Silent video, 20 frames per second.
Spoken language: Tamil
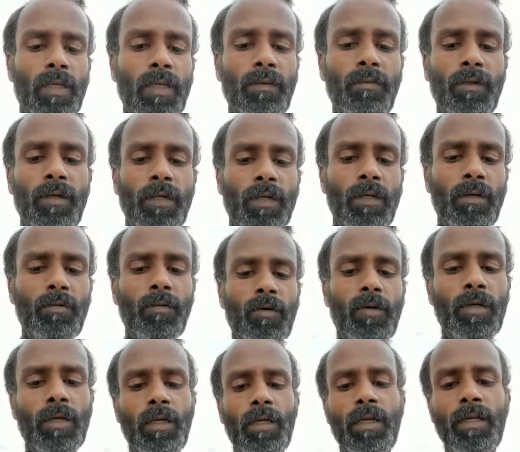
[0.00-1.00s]
எளிமையாகவும்
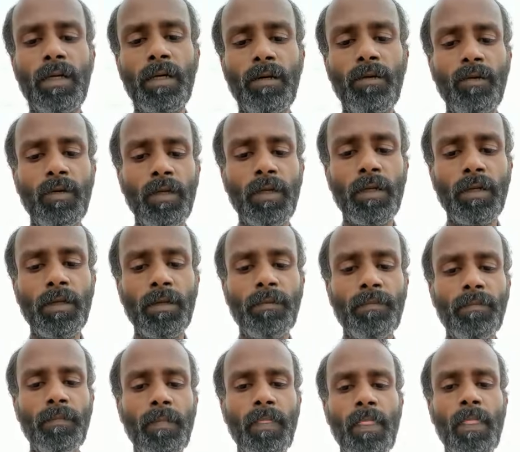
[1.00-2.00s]
உடல் நல்லா ஒரு
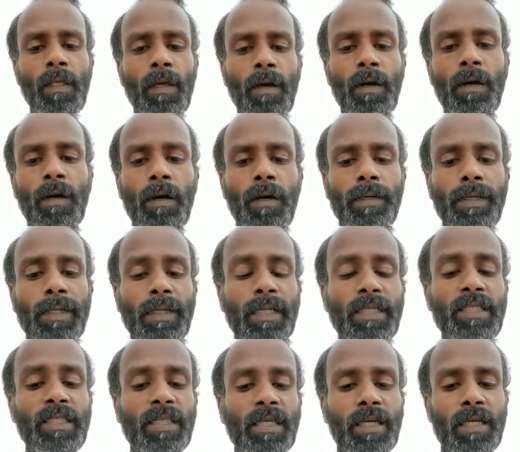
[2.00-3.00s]

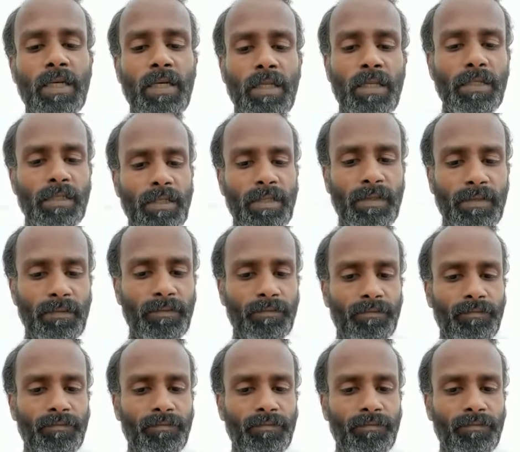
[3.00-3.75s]
எனர்ஜியாக இருக்கிறது